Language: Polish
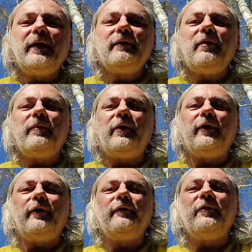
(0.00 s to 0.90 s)

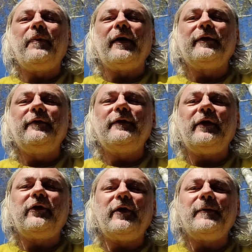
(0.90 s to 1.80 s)
głęboko wyparty w
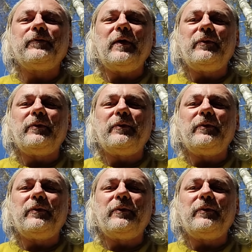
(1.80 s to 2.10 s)
naszej